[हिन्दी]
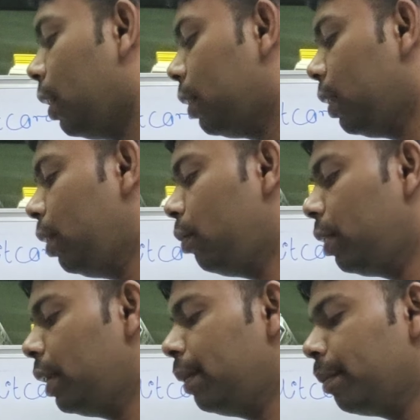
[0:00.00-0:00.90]
दिक्कत नहीं
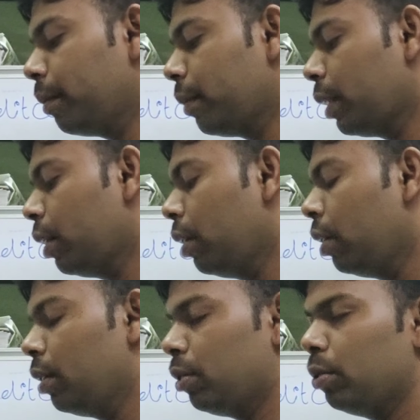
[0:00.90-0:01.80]
होगी
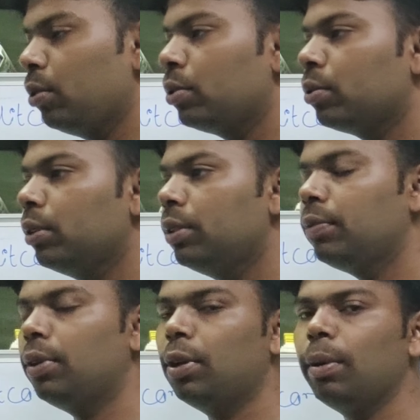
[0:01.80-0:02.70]
तो दोस्तों
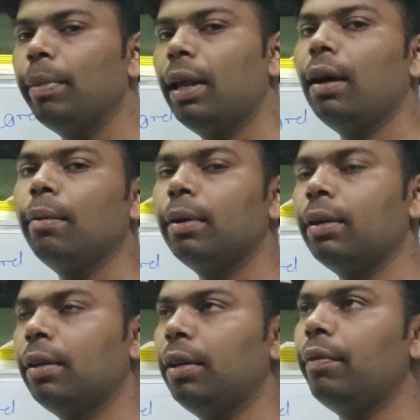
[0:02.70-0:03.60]
इस वीडियो में मेरा
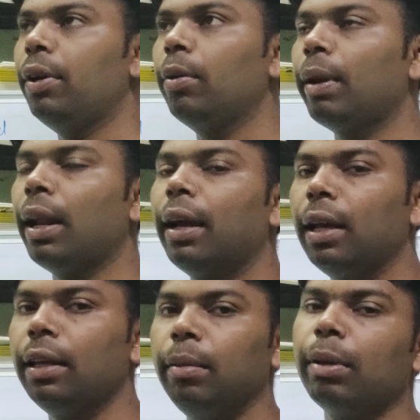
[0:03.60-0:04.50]
ये वीडियो बनाने
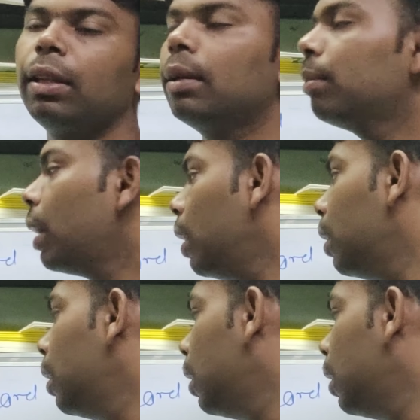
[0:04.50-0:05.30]
का यही मतलब था